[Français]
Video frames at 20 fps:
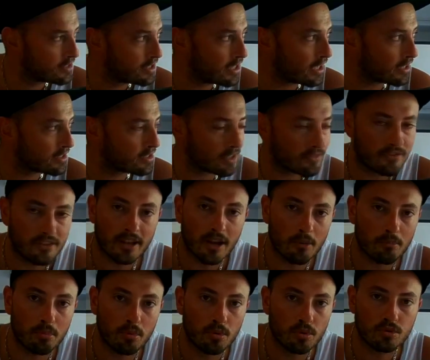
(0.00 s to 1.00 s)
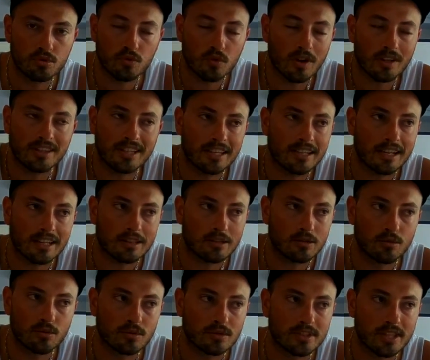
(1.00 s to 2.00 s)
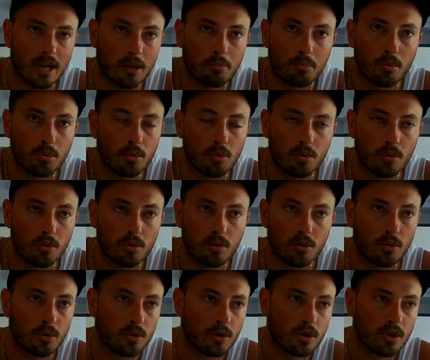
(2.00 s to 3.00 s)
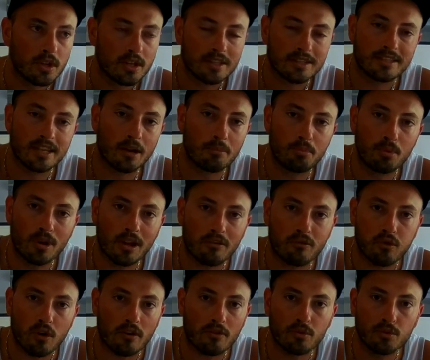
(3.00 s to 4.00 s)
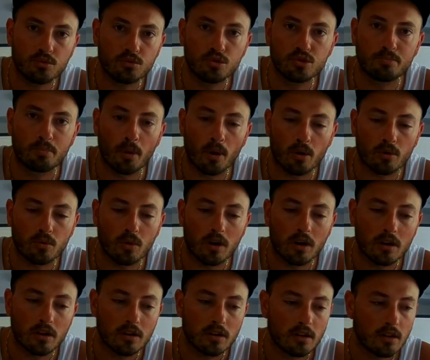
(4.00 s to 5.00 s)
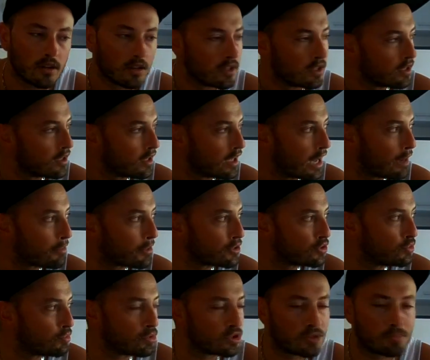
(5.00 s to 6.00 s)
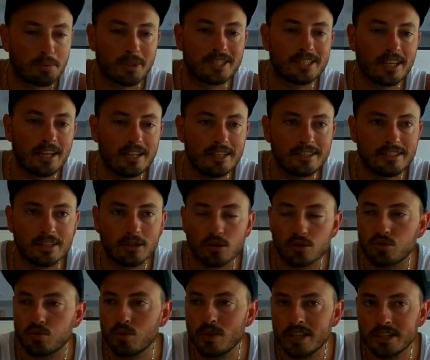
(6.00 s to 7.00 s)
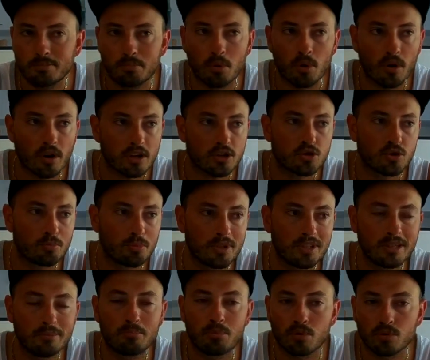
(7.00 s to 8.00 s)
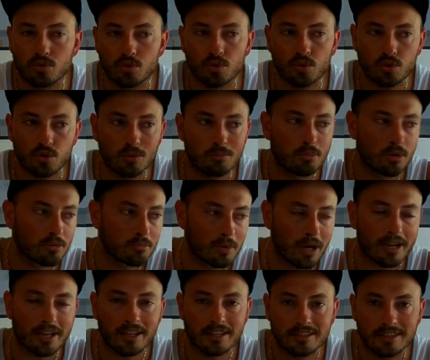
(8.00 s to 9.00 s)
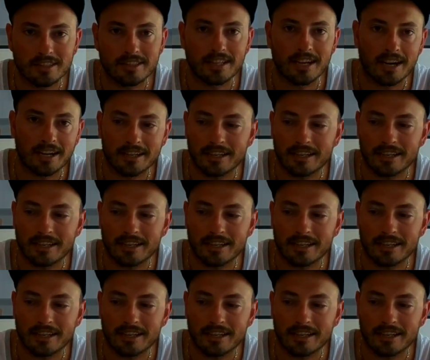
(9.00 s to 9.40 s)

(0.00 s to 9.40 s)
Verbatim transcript: Certes, ça fait un peu, tu vois, Decathlon, c'est un peu, euh, c'est un peu la foire fouille du sport, quoi. Après, tu peux te spécialiser dans tous les sports et choper des bons trucs, de bonnes marques, etc.